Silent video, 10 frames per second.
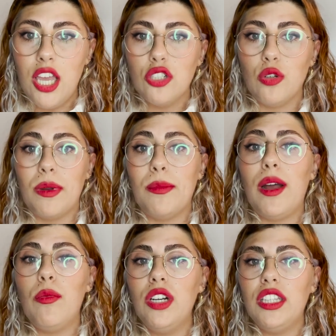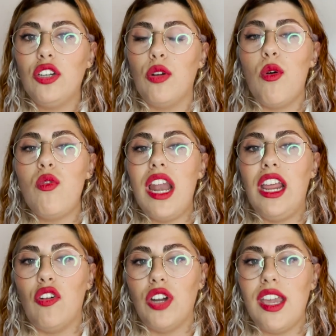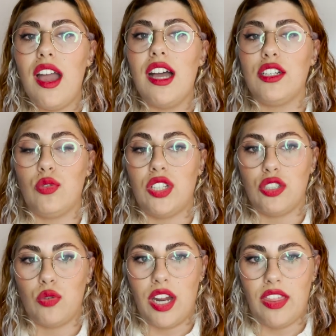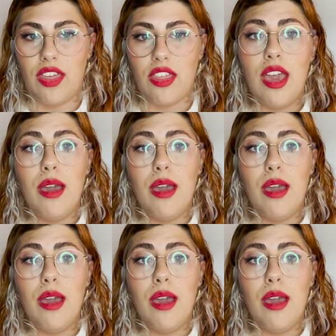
su primera muerte como una alegoría a su sexualidad,